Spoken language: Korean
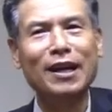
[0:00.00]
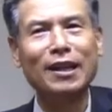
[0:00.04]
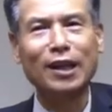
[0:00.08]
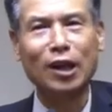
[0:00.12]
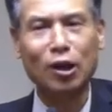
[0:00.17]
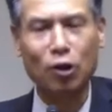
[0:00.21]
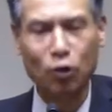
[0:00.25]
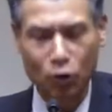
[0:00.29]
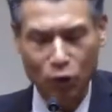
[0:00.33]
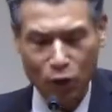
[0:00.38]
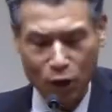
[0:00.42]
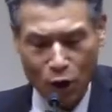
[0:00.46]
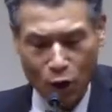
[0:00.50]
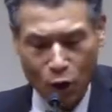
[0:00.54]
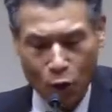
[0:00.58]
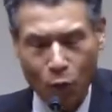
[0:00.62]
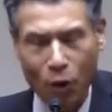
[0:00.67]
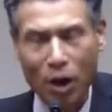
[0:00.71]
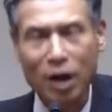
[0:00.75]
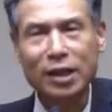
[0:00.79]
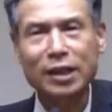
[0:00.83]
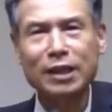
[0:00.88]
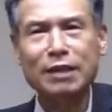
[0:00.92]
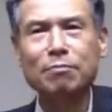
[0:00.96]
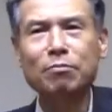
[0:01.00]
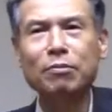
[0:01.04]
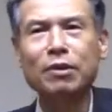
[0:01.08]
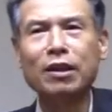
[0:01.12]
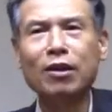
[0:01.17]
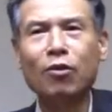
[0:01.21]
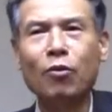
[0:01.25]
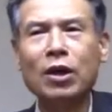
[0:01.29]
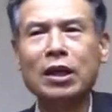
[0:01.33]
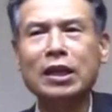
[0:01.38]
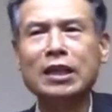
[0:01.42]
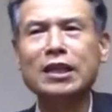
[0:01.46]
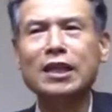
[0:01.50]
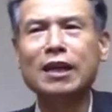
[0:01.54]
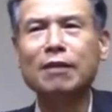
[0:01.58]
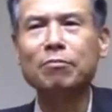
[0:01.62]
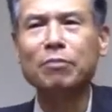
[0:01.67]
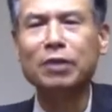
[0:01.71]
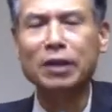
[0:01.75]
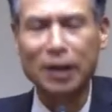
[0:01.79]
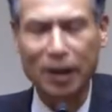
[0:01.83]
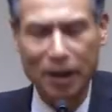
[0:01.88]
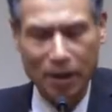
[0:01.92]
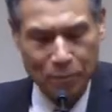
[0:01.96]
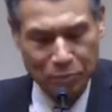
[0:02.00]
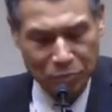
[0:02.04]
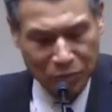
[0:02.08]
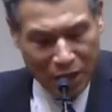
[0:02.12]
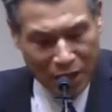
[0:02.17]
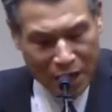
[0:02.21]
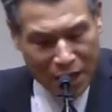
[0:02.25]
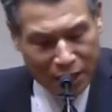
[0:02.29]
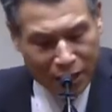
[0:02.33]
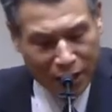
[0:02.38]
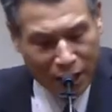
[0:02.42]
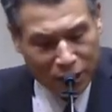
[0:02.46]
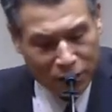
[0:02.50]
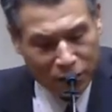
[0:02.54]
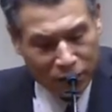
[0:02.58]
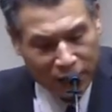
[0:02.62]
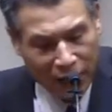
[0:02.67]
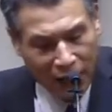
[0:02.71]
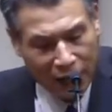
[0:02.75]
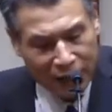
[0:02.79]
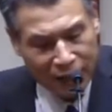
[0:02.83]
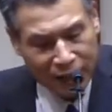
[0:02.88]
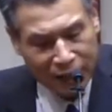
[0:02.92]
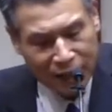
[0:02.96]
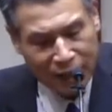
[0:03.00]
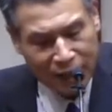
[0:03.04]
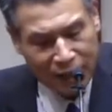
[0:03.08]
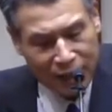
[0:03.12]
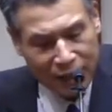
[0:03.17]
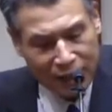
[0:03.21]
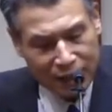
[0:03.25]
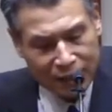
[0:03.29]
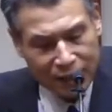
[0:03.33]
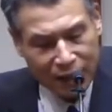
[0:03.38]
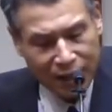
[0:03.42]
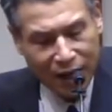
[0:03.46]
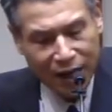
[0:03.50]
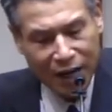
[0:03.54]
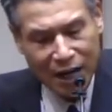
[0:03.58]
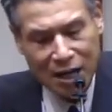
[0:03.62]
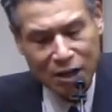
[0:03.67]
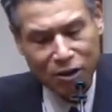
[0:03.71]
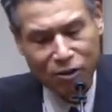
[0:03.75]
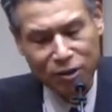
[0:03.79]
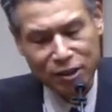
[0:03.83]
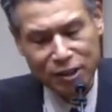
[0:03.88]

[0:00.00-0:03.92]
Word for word: 나는 확신, 확신합니다. 그래서 나는 살아날